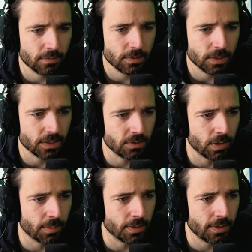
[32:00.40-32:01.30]
Église de
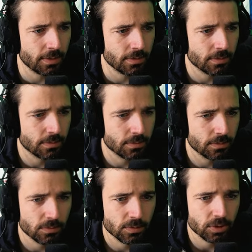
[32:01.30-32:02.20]
la Madeleine.
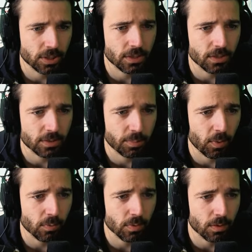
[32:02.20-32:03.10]
Châtelet, c'est pas
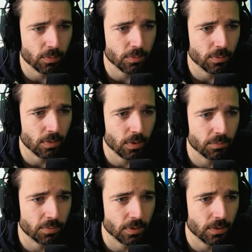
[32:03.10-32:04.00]
où, la con de toi,
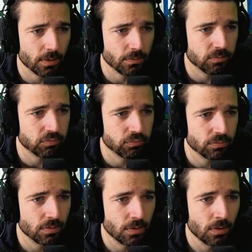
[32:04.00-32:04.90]
putain.
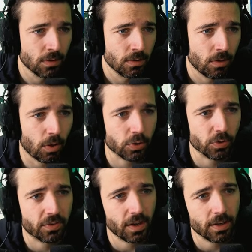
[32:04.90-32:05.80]
Oh, j'en
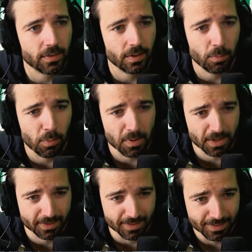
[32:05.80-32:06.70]
sais rien, ça m'emmerde.